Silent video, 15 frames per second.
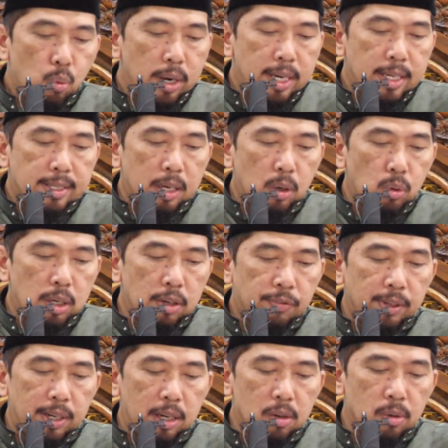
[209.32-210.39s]
wa
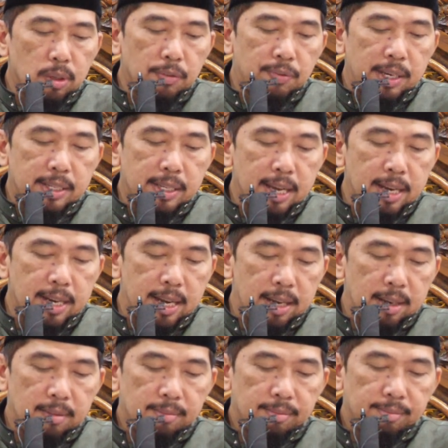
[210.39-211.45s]
yas'auna fil ardi
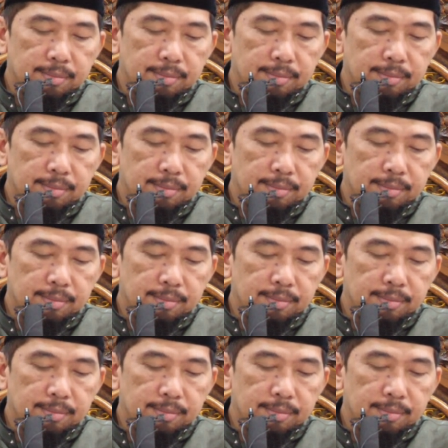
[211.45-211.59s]
fasada